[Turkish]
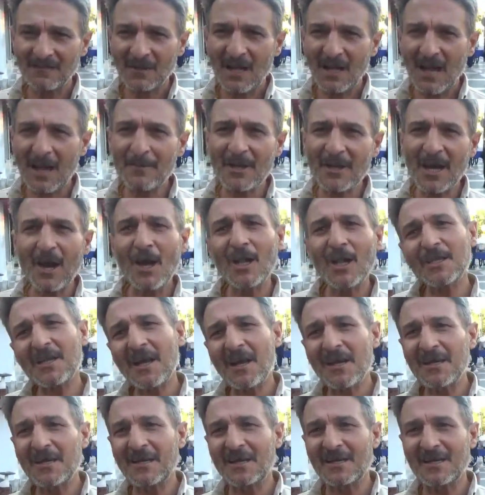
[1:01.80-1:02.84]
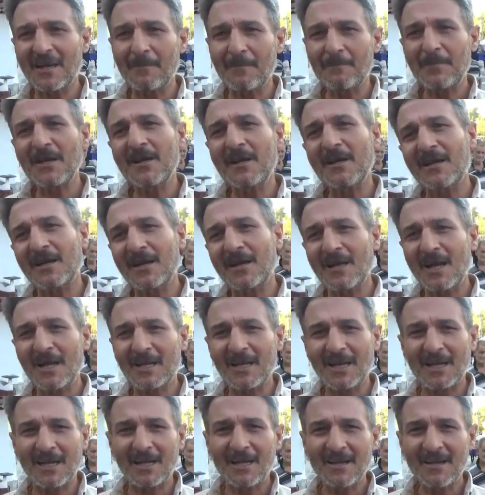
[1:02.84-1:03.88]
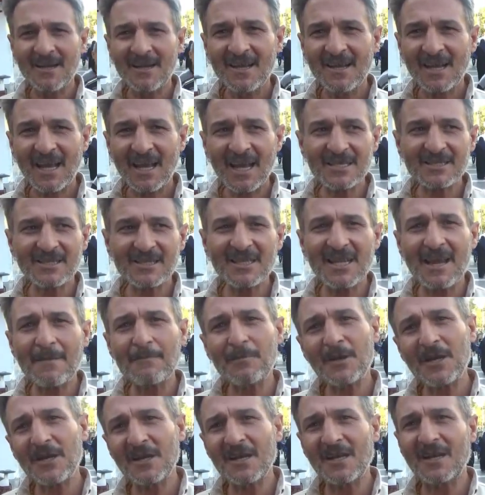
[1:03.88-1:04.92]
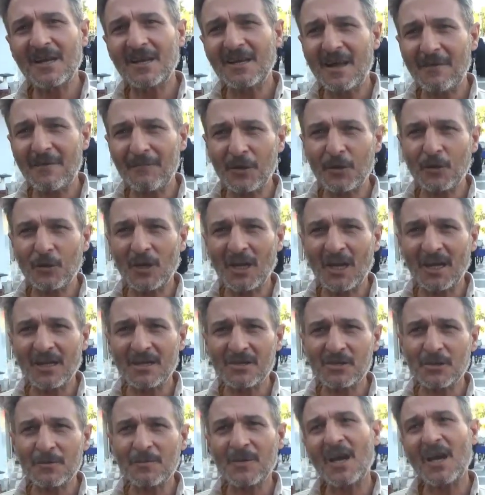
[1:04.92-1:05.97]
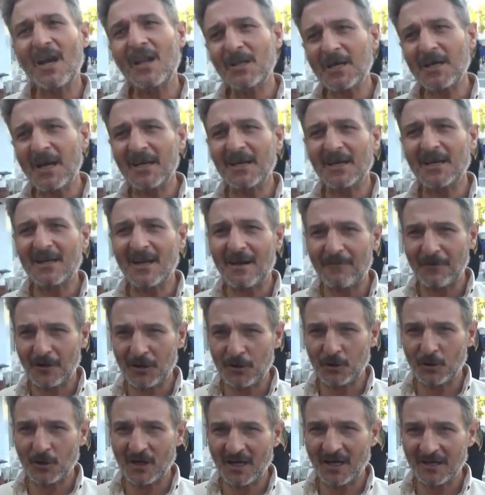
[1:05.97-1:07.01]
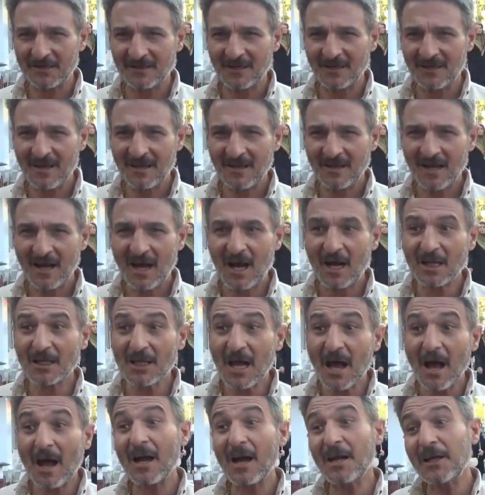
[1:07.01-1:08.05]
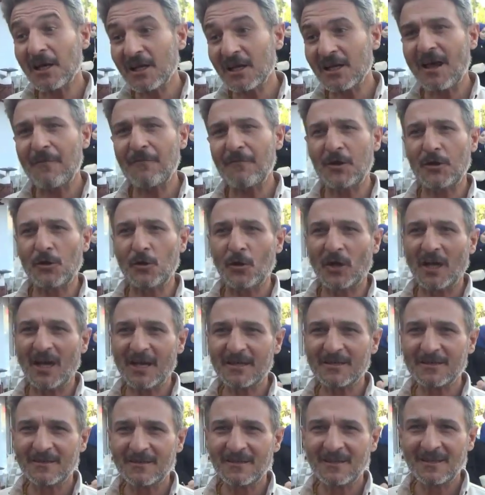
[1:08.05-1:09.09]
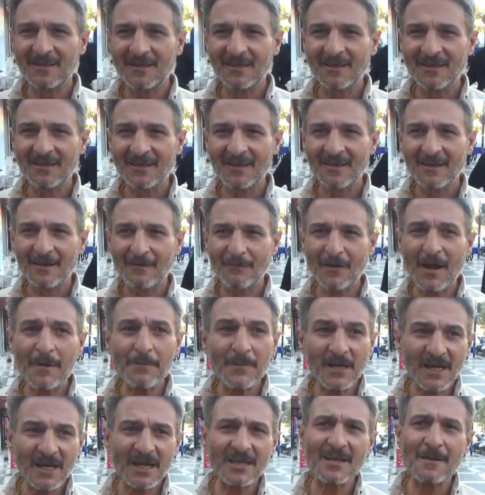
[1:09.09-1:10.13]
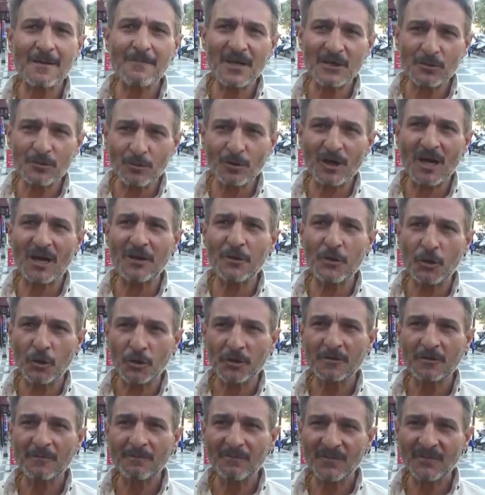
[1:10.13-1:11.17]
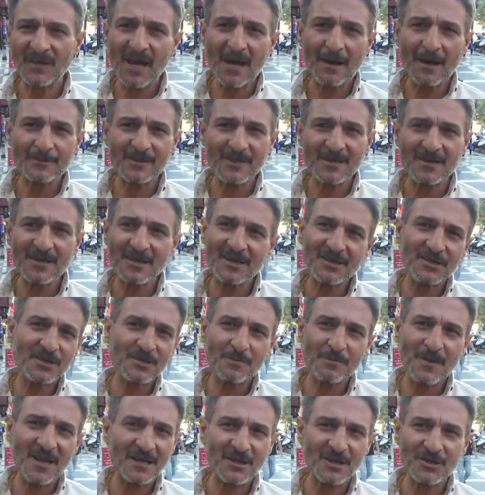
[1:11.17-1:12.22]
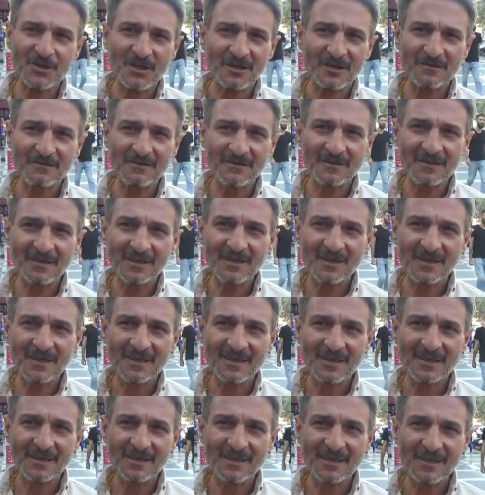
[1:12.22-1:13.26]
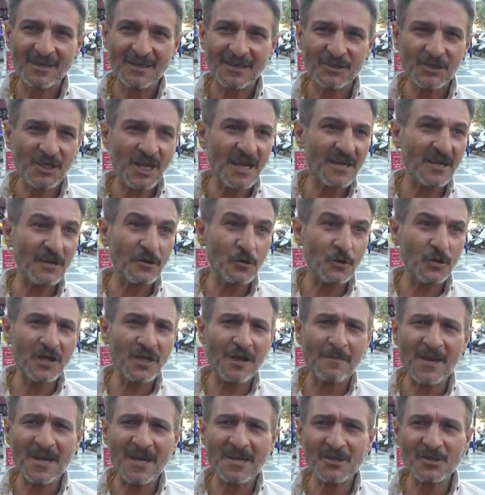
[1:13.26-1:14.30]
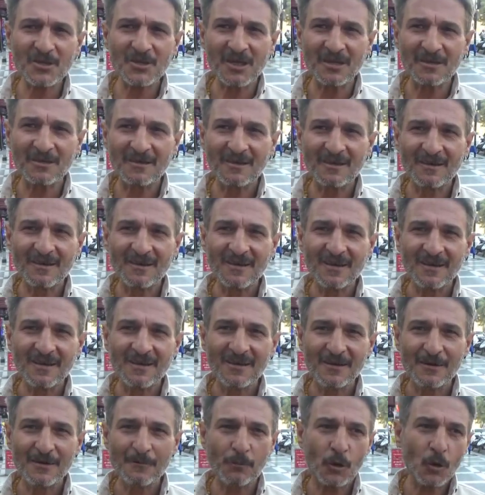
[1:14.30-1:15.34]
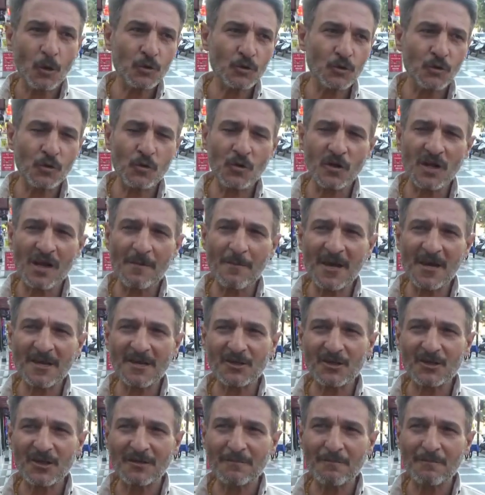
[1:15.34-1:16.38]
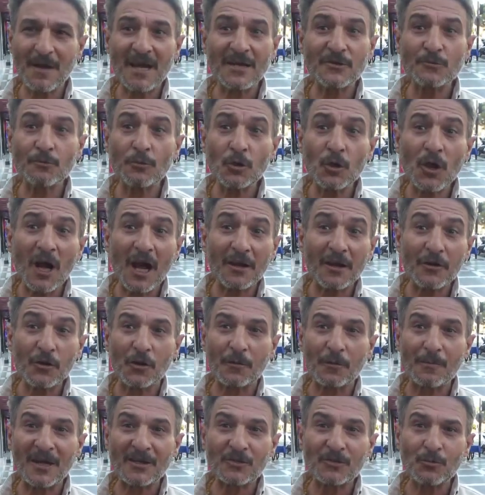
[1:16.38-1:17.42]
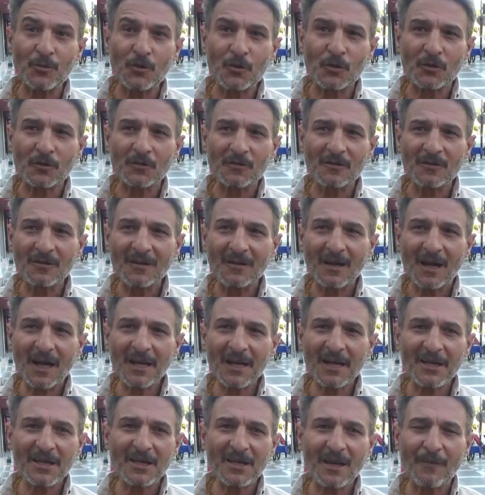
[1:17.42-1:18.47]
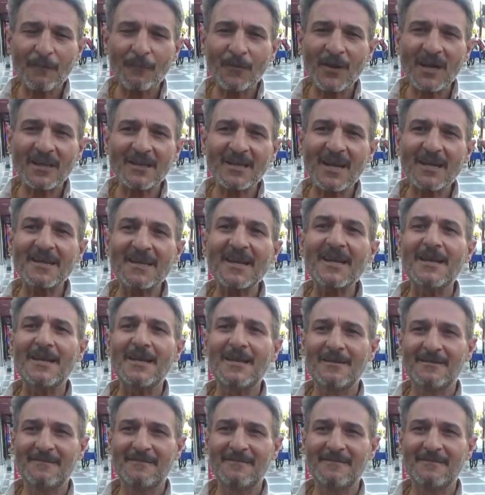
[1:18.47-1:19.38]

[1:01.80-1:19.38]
Hem de 6 aylığına, 1 yıllığına değil. Eskiden 1 yıllığına veriyorlardı, şimdi 6 aylığına veriyorlar. Hatta aylığına veriyorlar. Ve millet de mecbur alıyor. Ne yapsın? Geçinmek için. Çekini ödemek için. Borcunu ödemek için. Mecbur alıyor, mecbur. Hani keyfiyetten değil.